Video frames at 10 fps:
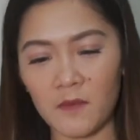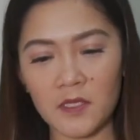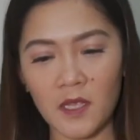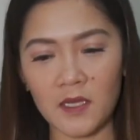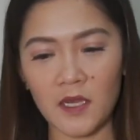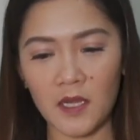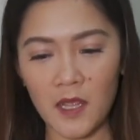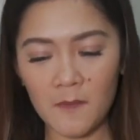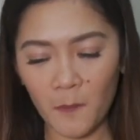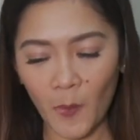sa
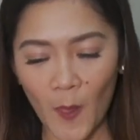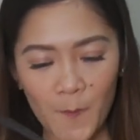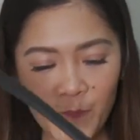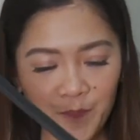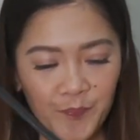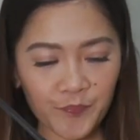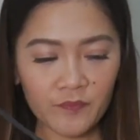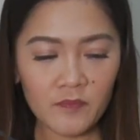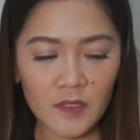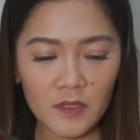kanina.
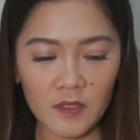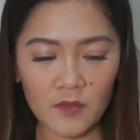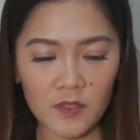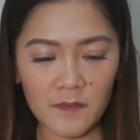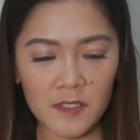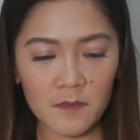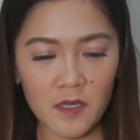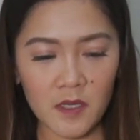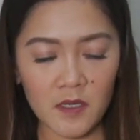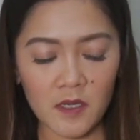Ito siya, mas
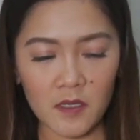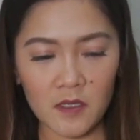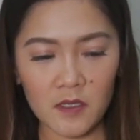maganda.